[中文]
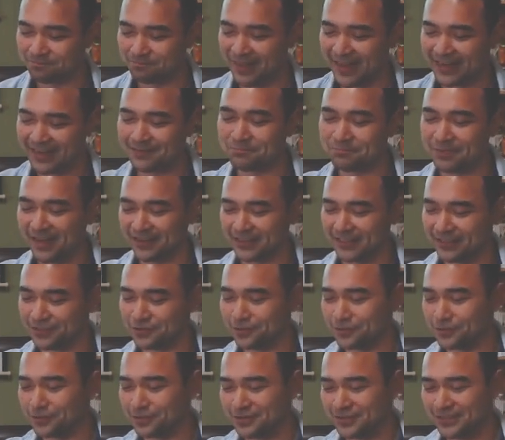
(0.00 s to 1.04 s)
每一个标题
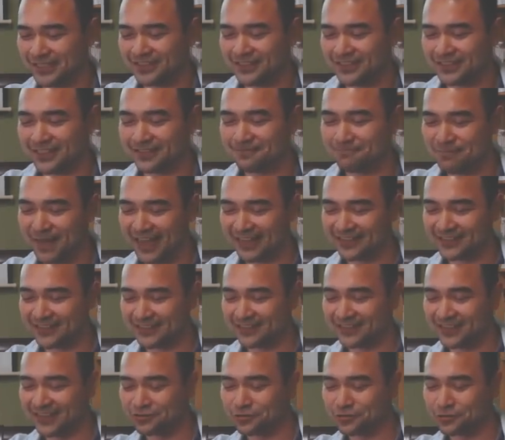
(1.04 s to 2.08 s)
去进行每一
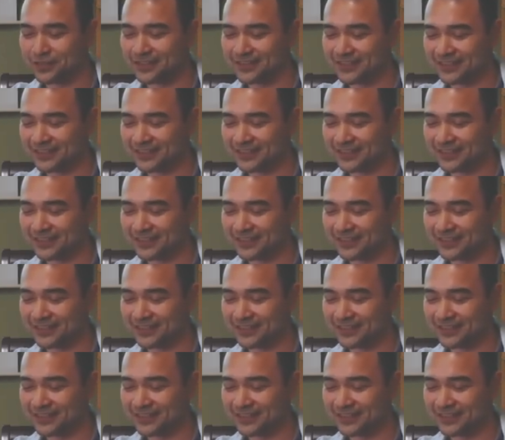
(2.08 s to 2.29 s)
次的学